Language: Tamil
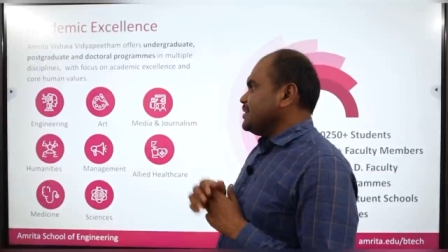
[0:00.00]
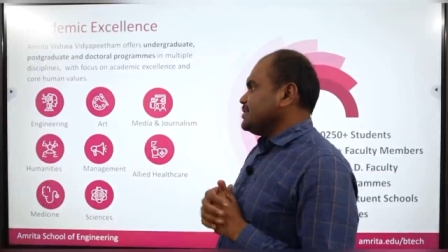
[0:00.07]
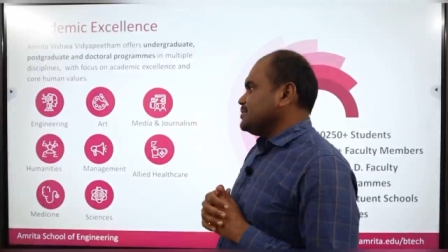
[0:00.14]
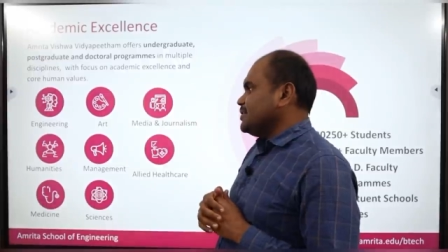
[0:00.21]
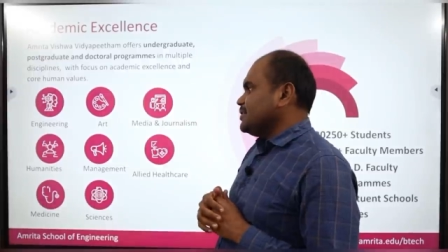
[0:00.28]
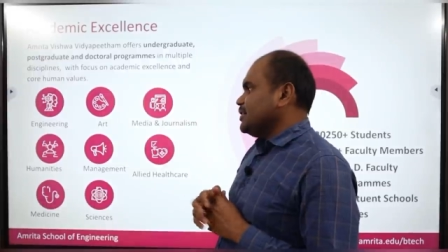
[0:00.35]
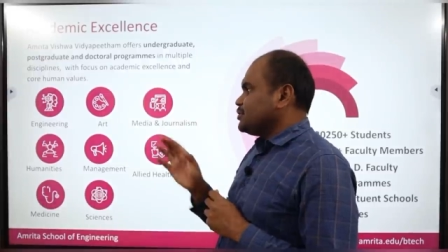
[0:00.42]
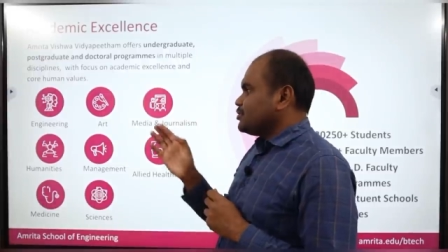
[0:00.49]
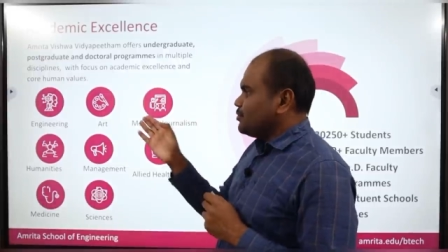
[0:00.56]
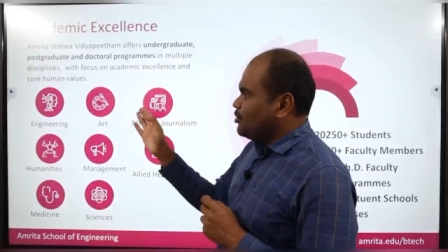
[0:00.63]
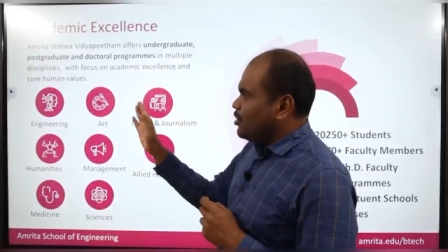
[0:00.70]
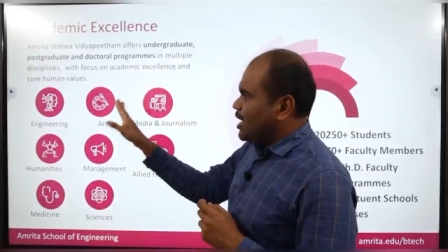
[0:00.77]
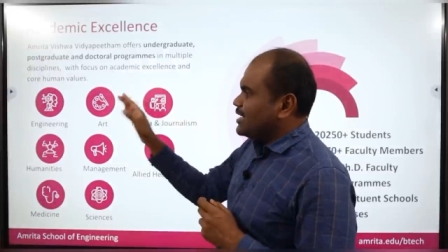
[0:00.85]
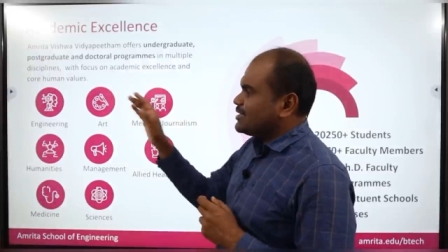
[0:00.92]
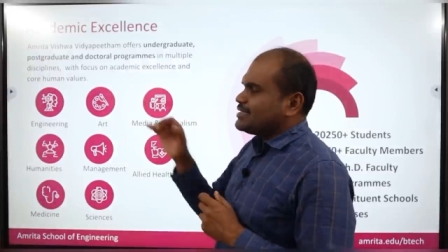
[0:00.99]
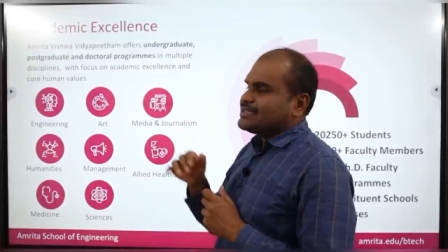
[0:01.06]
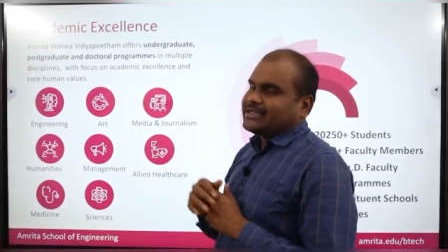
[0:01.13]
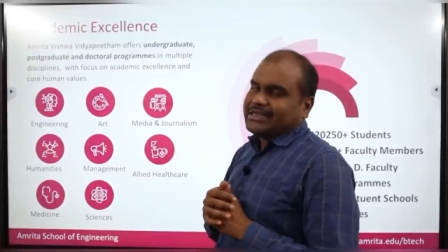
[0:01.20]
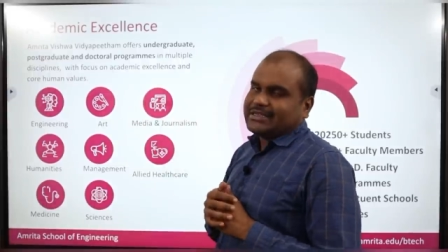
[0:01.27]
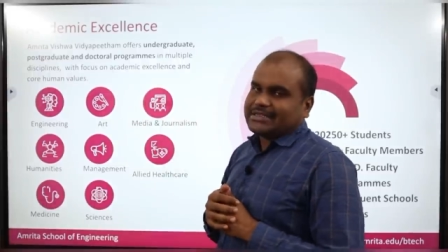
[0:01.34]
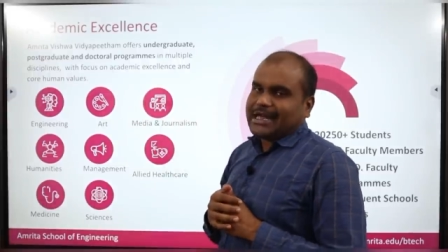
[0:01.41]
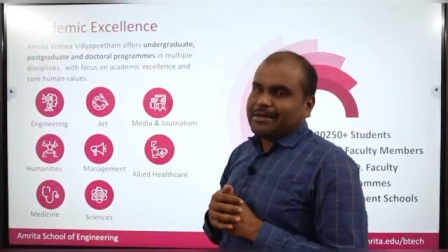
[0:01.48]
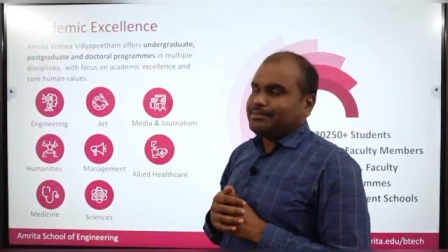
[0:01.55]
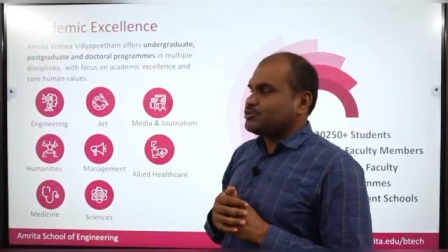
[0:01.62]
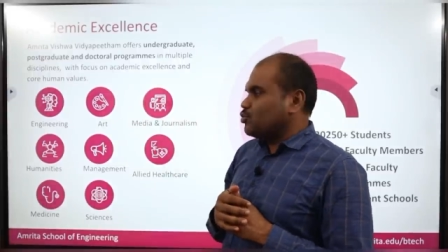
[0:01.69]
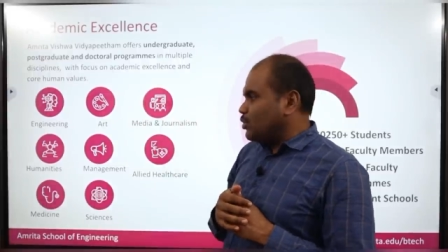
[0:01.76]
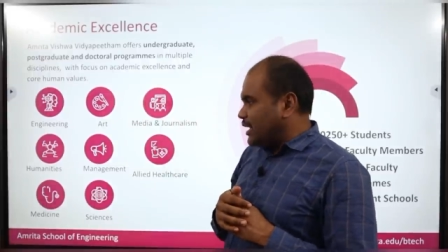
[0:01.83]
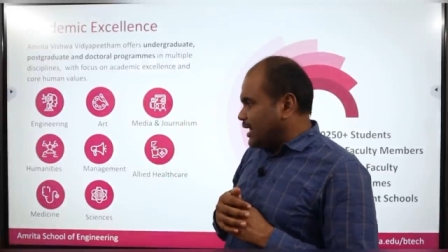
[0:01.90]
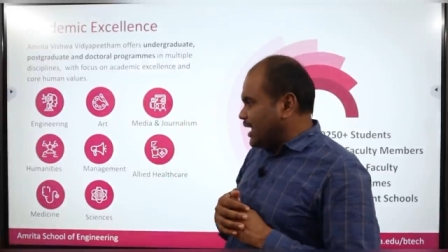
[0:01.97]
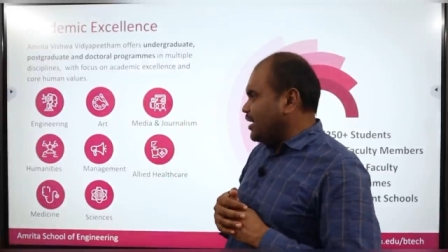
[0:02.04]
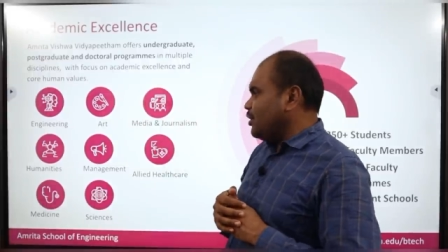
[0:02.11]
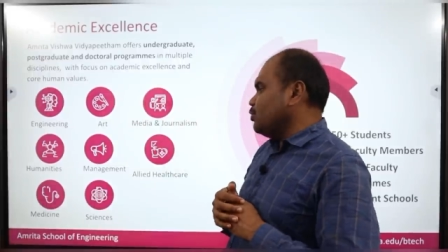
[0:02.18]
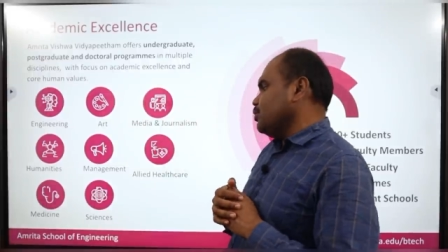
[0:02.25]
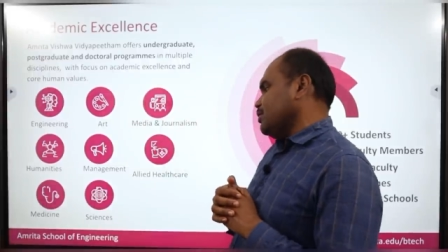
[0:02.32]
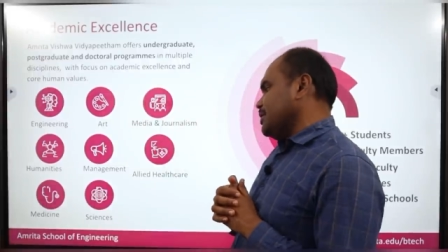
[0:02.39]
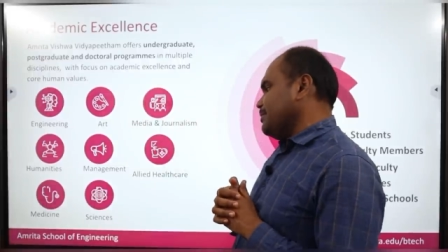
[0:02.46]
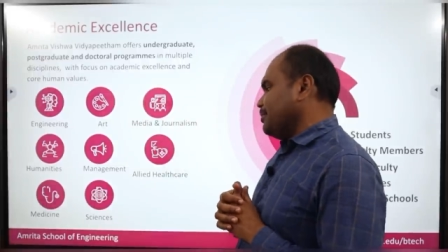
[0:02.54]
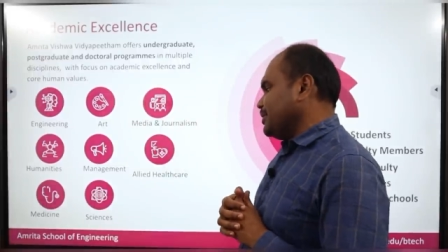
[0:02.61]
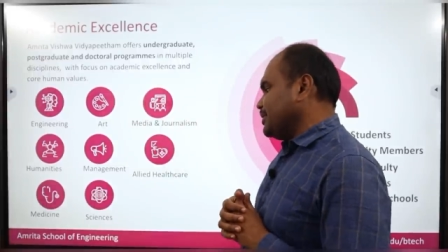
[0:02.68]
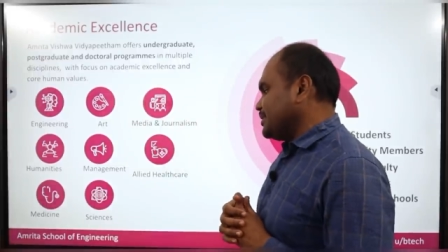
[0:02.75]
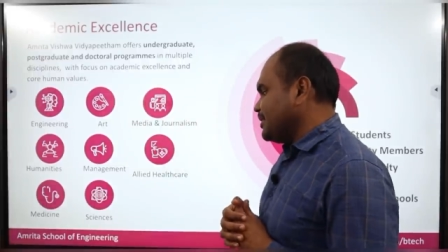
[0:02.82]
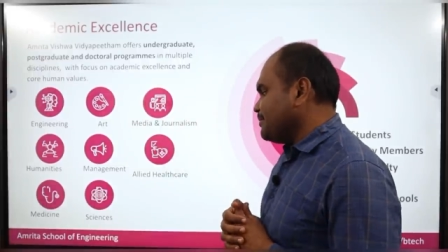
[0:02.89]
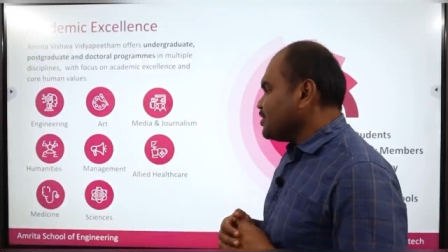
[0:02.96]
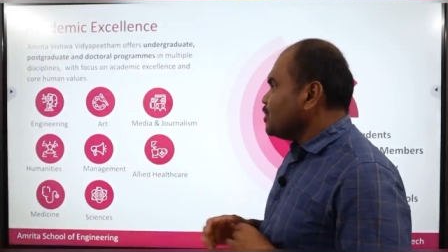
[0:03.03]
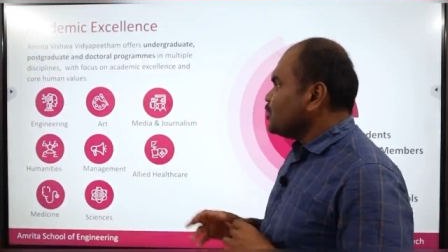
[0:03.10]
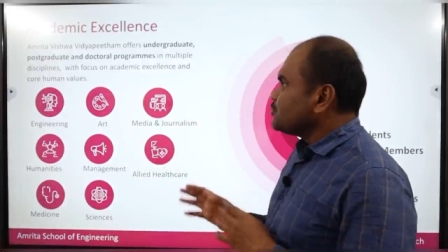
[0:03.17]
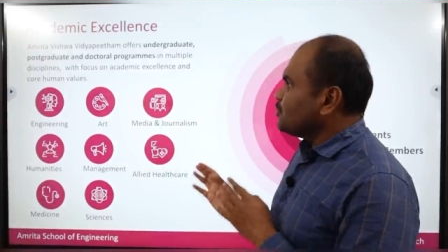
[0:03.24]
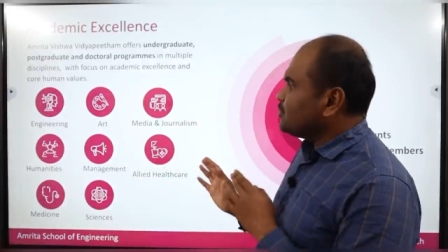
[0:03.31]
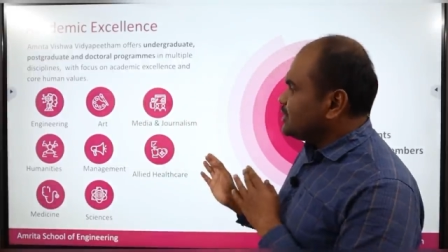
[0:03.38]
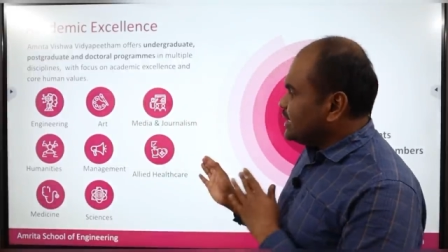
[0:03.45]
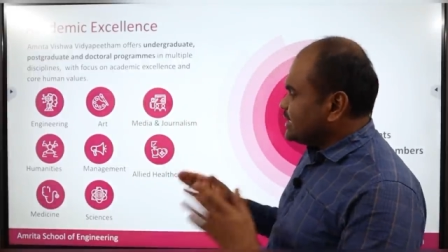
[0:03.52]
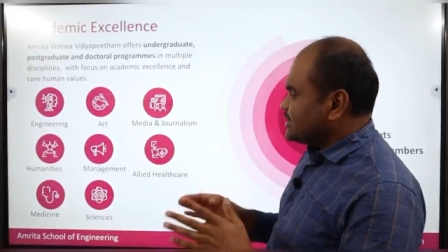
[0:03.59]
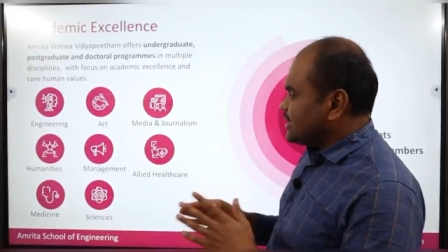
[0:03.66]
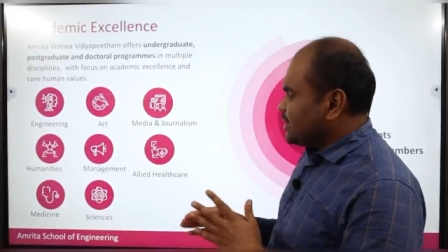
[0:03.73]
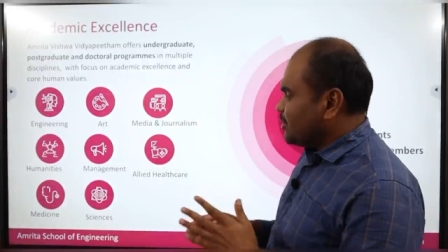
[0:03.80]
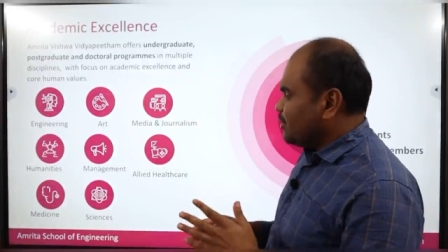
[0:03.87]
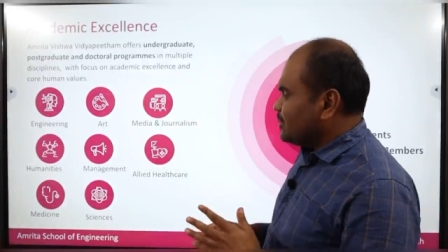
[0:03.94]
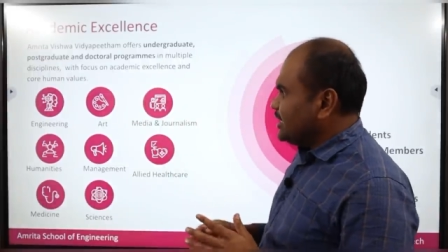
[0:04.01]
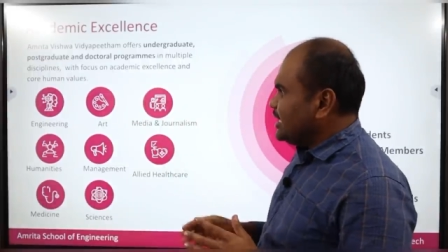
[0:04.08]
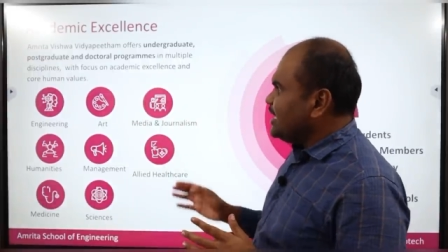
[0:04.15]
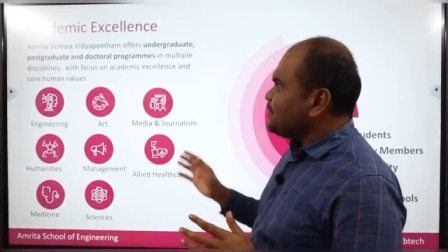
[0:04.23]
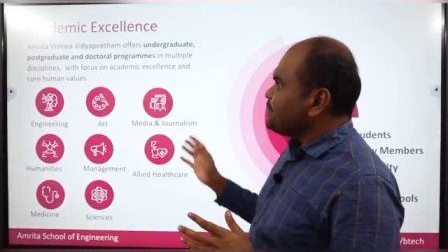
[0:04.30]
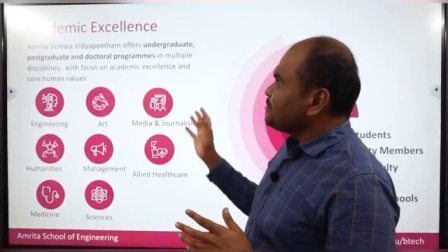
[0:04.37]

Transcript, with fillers: அண்ட் ஜேர்னலிசமும் ஆர்ட்ஸ் அண்ட் சயின்ஸ் கேம்பஸ்க்குள்ளேயே உள்ளுக்குள்ளே போயிடுது ஸோ தீஸ் ஆர் ஆல் தி